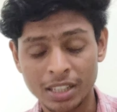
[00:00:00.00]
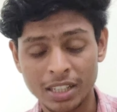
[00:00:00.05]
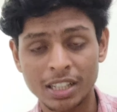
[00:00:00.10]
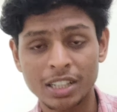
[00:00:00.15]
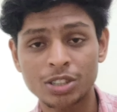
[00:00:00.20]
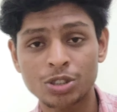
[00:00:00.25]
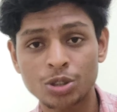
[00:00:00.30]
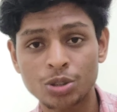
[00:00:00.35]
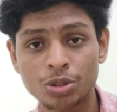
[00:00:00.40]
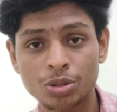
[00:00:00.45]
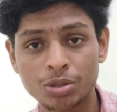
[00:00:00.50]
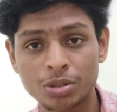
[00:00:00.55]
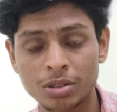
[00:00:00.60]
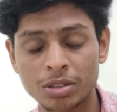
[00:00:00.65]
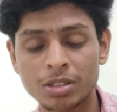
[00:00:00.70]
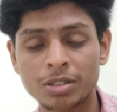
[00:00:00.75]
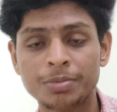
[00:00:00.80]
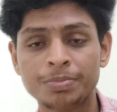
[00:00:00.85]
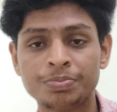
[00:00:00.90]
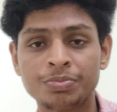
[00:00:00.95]
के जो
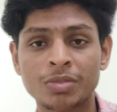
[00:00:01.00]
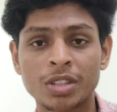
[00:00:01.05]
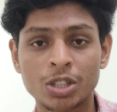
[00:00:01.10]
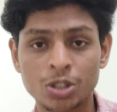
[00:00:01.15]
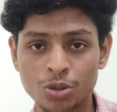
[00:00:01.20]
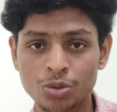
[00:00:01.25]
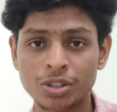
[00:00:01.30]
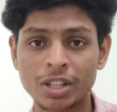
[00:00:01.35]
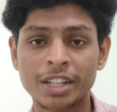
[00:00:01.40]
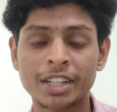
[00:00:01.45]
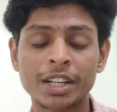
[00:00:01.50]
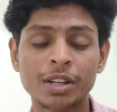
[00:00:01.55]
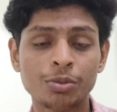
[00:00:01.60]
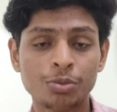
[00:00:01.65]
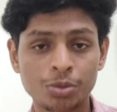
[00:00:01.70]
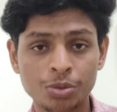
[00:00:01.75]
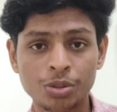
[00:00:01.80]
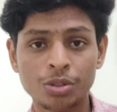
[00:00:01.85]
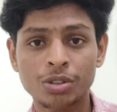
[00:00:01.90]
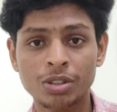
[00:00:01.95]
स्टूडेंट है
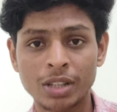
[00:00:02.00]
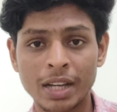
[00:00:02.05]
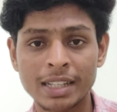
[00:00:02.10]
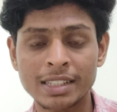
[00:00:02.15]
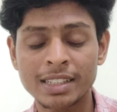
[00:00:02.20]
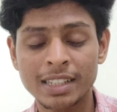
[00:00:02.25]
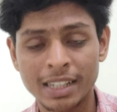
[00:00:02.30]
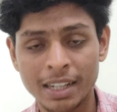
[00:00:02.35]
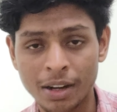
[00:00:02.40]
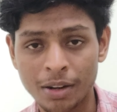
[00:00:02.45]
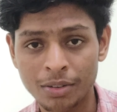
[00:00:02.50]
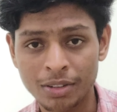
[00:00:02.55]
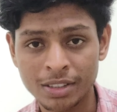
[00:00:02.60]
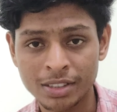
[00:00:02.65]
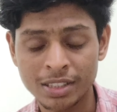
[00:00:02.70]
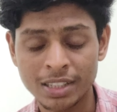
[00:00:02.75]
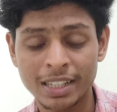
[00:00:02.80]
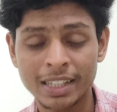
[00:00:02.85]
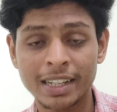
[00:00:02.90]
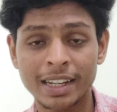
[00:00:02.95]
वो कैसे
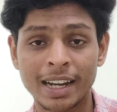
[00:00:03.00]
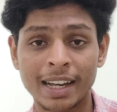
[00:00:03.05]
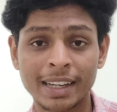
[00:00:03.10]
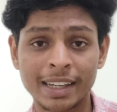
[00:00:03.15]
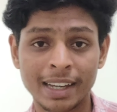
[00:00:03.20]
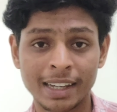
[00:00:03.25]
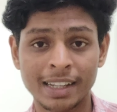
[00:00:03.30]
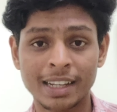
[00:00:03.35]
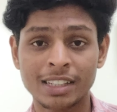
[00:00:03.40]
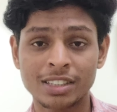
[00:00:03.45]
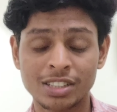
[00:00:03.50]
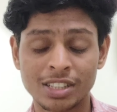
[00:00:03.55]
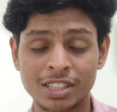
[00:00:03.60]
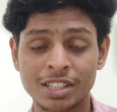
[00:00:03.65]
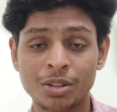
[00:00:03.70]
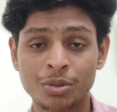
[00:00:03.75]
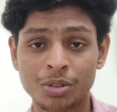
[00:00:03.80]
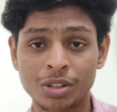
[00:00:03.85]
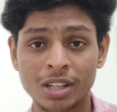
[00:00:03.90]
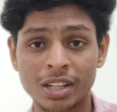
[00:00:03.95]
काउंसलिंग कराए क्या क्या
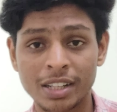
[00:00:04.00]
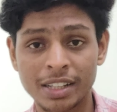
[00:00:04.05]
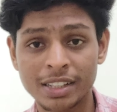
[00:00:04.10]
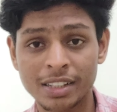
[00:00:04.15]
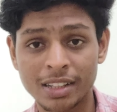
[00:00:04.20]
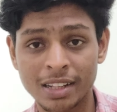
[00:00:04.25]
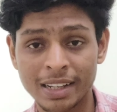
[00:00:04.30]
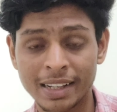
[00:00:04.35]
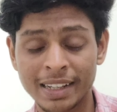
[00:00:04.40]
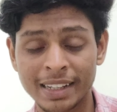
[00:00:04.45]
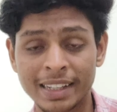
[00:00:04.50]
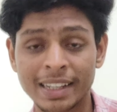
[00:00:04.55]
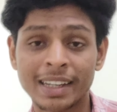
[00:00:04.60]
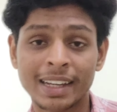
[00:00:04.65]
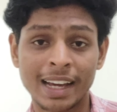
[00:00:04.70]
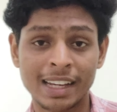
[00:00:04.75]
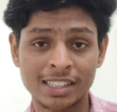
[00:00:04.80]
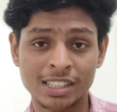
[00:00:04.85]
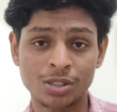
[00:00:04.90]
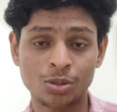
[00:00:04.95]
चीज़ें उनके लिए लगेंगी
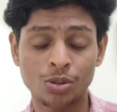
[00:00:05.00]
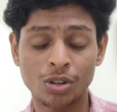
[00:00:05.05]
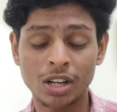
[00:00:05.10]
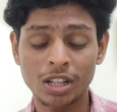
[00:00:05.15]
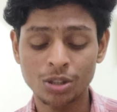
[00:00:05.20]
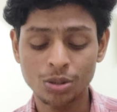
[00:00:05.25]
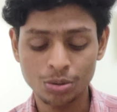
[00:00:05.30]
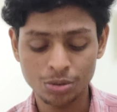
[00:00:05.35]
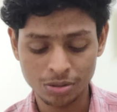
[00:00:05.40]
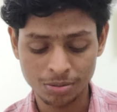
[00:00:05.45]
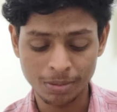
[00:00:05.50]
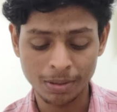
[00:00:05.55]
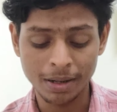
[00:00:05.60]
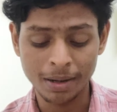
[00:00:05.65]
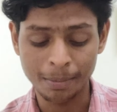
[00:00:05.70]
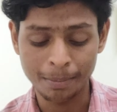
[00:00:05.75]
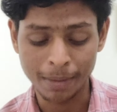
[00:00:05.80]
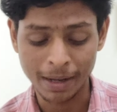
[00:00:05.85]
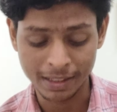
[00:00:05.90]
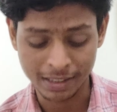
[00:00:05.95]
कैसे होगा तो उस
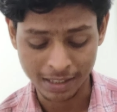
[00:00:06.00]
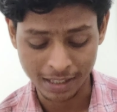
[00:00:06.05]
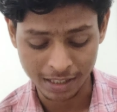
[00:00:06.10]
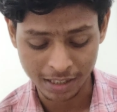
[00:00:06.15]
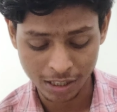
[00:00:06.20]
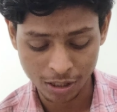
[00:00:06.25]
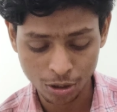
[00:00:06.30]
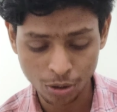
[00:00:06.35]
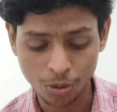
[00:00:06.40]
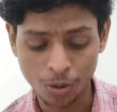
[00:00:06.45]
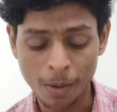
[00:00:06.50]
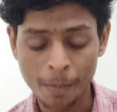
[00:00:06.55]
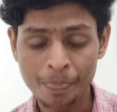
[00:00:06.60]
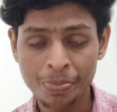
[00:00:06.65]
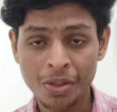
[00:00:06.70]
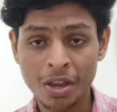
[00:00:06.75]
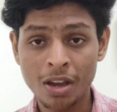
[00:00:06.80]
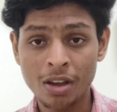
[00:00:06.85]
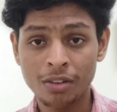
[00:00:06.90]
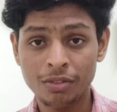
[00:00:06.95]
पर हम बात करते हैं तो
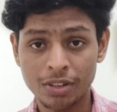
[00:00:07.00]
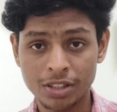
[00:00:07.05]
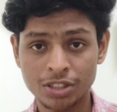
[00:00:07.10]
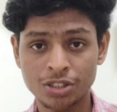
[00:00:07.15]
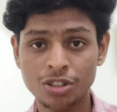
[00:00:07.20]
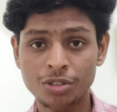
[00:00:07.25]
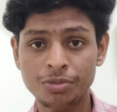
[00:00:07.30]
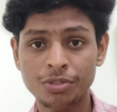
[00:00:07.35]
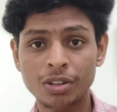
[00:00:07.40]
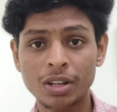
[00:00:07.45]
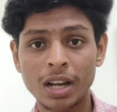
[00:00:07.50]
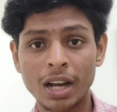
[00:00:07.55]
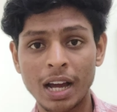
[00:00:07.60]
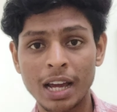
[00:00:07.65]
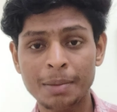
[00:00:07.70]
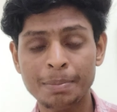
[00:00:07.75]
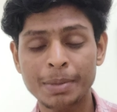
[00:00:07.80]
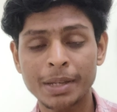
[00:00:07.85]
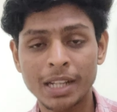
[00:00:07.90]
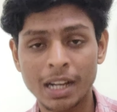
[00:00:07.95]
फर्स्ट ऑफ ऑल
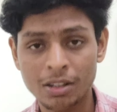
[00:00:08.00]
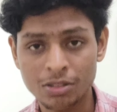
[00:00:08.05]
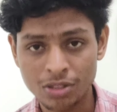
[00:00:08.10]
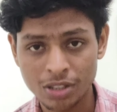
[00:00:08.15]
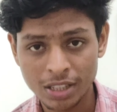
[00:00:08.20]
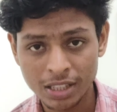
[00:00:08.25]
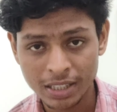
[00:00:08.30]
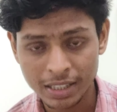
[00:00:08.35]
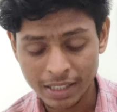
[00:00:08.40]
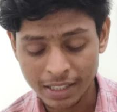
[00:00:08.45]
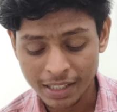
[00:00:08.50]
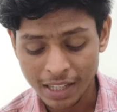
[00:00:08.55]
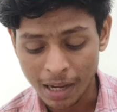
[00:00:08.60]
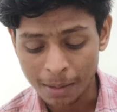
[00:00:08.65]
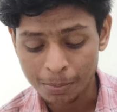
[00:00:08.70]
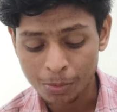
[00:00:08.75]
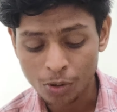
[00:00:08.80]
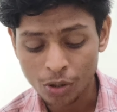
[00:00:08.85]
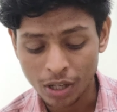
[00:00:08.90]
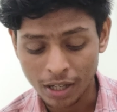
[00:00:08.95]
आईपी काउंसलिंग यदि
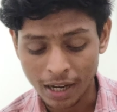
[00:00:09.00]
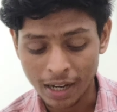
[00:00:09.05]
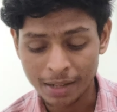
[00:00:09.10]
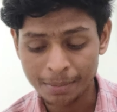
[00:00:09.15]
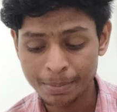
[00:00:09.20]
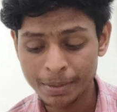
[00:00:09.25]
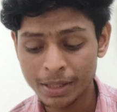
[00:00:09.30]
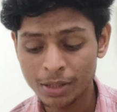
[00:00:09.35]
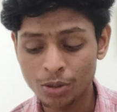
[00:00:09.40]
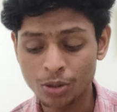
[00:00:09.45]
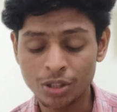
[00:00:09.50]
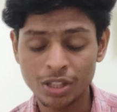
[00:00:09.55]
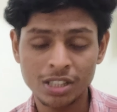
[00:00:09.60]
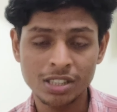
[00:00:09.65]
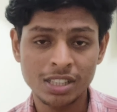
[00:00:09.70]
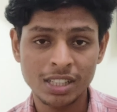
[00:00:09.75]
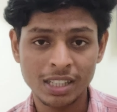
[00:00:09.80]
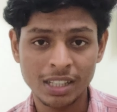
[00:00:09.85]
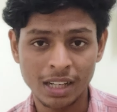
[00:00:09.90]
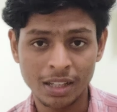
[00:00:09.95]
आपको आईपी कोटे
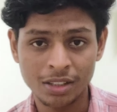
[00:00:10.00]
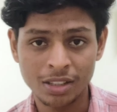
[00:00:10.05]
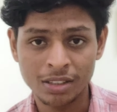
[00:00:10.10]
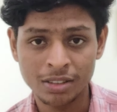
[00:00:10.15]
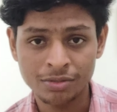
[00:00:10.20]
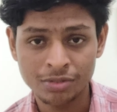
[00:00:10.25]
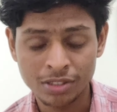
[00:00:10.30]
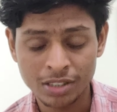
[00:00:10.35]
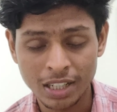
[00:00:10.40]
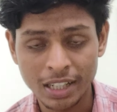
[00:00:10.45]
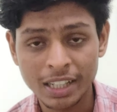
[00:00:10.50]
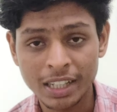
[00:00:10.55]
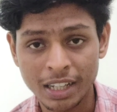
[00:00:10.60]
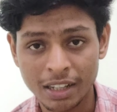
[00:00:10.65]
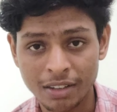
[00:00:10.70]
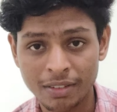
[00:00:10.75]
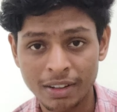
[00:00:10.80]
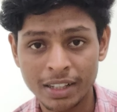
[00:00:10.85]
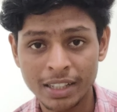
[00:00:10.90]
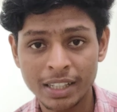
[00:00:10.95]
से काउंसलिंग
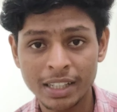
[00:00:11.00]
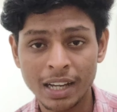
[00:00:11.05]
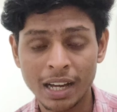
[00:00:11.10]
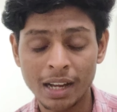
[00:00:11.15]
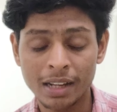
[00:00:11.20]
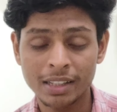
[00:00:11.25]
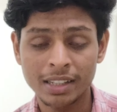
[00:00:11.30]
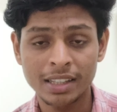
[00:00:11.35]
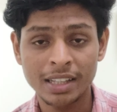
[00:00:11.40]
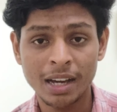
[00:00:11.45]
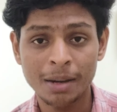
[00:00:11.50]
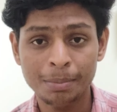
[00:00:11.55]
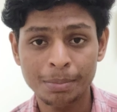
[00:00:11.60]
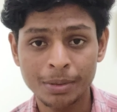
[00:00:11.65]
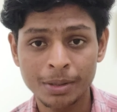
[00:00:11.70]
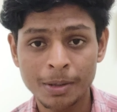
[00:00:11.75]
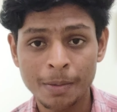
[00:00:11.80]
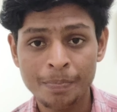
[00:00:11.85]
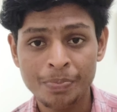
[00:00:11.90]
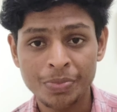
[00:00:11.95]
करवानी है यदि आप
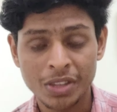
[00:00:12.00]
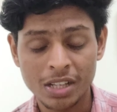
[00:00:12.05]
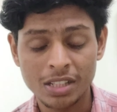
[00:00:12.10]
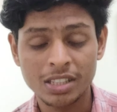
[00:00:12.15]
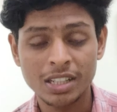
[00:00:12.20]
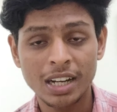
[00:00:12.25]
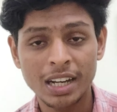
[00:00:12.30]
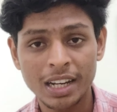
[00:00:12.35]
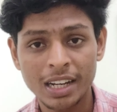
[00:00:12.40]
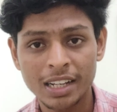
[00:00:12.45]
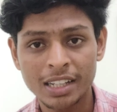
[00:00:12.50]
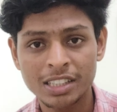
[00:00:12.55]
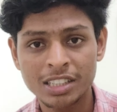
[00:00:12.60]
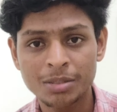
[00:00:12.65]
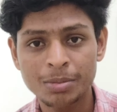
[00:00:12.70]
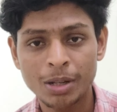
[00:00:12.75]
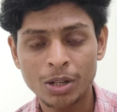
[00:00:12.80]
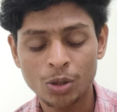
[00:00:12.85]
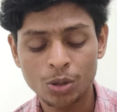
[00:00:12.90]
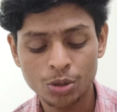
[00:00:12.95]
इसके लिए
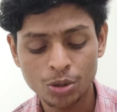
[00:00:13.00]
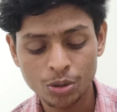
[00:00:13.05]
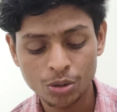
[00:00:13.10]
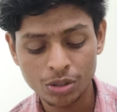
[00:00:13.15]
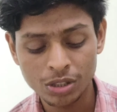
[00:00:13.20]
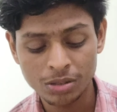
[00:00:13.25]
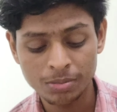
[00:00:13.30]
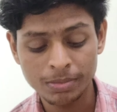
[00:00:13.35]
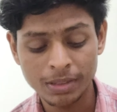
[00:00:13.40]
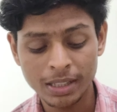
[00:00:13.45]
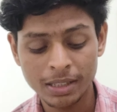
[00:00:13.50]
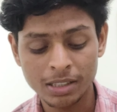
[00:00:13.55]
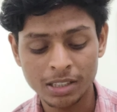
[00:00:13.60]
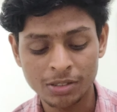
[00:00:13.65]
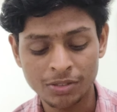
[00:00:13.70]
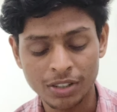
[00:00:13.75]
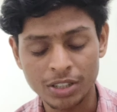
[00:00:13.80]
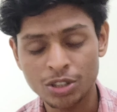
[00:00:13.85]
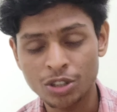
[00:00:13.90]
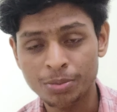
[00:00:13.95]
एलिजिबल हो तो इसमें
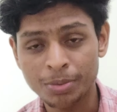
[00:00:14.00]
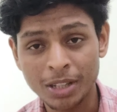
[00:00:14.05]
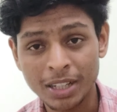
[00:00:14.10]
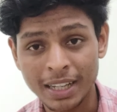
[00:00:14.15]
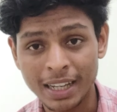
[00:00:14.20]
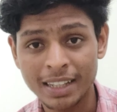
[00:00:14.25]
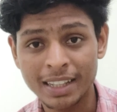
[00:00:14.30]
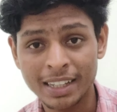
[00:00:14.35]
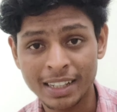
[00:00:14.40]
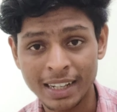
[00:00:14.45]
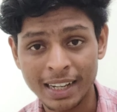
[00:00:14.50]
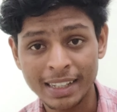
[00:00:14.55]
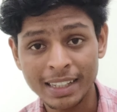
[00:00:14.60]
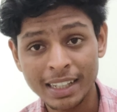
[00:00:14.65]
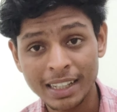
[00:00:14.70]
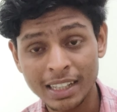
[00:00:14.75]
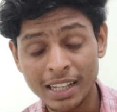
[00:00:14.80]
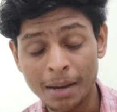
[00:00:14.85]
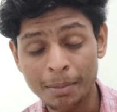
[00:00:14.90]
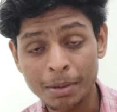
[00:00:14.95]
फर्स्ट ऑफ ऑल क्या देखना है
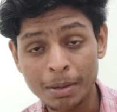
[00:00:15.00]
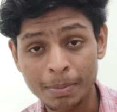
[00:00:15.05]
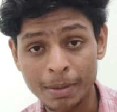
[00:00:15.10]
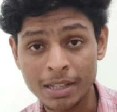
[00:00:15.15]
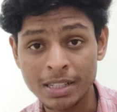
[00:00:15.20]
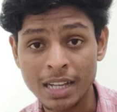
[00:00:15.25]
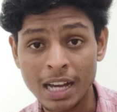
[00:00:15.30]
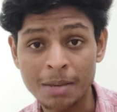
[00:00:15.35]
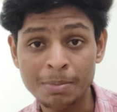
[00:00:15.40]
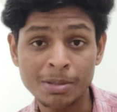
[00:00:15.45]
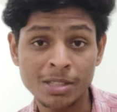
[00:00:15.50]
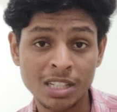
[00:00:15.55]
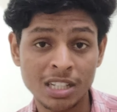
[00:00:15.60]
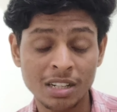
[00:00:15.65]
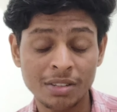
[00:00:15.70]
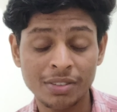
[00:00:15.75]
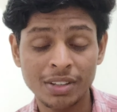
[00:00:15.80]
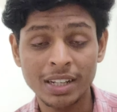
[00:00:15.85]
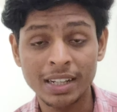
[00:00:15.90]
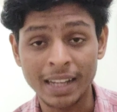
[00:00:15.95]
यदि आपके पास आईपी
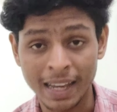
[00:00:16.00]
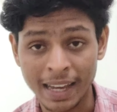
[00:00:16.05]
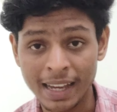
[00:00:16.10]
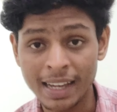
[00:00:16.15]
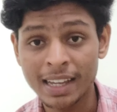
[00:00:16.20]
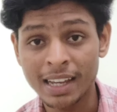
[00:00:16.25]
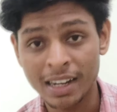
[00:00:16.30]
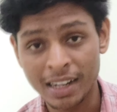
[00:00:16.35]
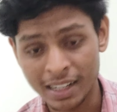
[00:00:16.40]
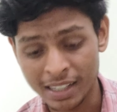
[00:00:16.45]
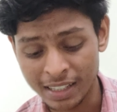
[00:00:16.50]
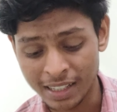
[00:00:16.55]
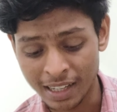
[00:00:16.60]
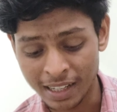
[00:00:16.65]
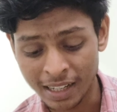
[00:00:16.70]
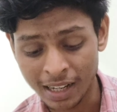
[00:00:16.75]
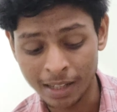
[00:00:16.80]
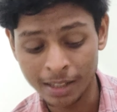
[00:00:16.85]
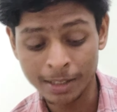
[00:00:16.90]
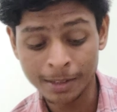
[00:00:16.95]
सर्टिफिकेट है या नहीं
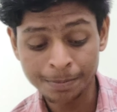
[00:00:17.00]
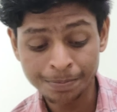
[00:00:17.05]
है ना